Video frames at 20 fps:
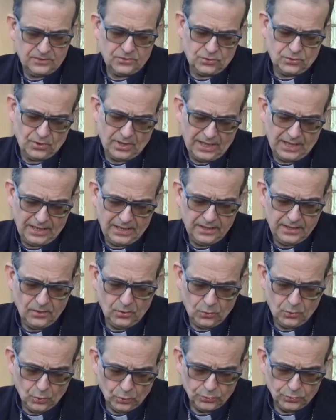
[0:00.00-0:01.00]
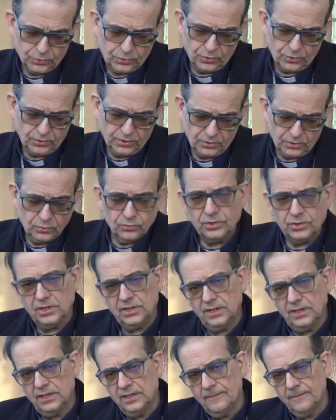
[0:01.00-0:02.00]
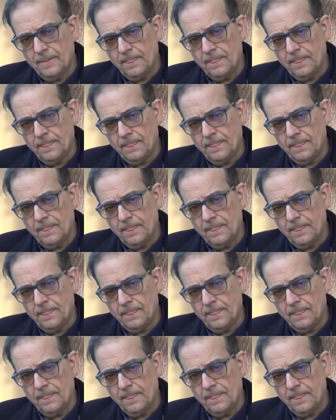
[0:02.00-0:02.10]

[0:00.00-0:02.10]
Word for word: cioè l'incontro di tutti